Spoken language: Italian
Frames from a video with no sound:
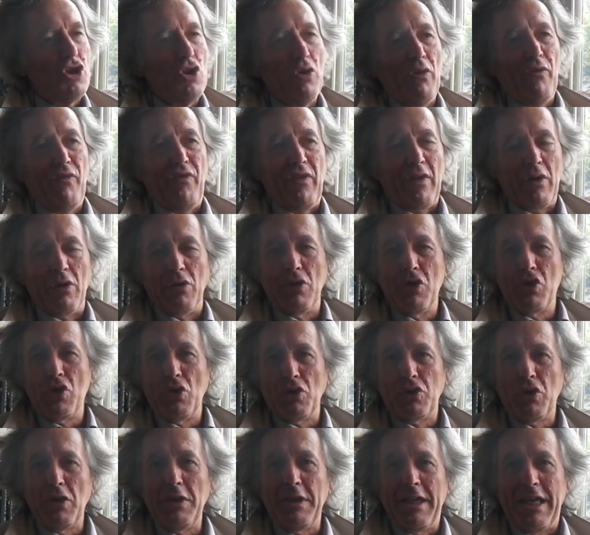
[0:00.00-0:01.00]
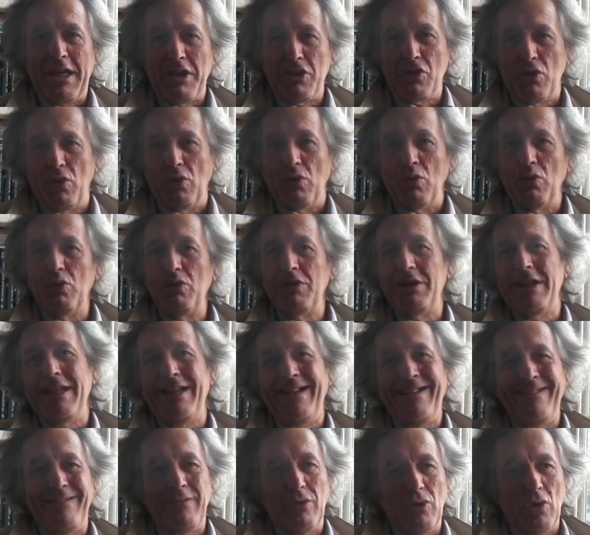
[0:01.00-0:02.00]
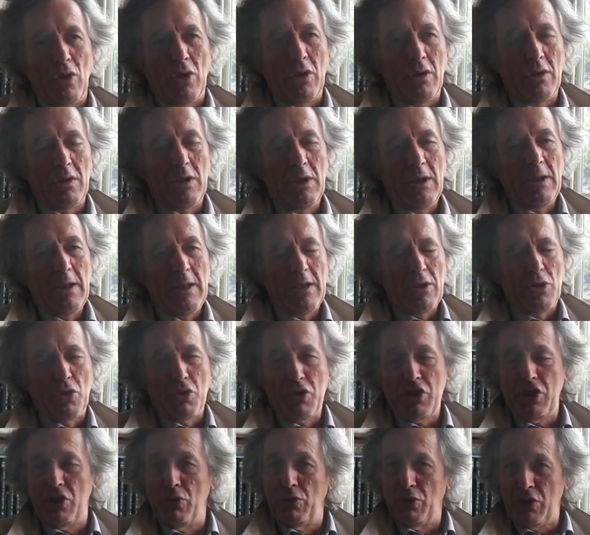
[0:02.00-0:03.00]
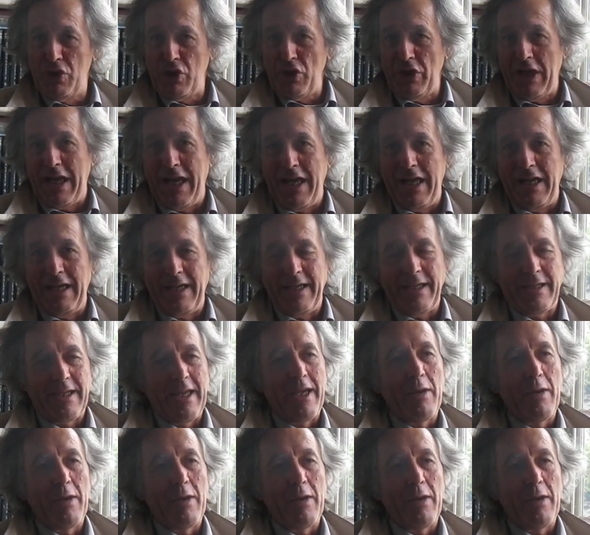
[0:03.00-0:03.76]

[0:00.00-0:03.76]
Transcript: soffiano di sotto il naso un diritto costituzionale,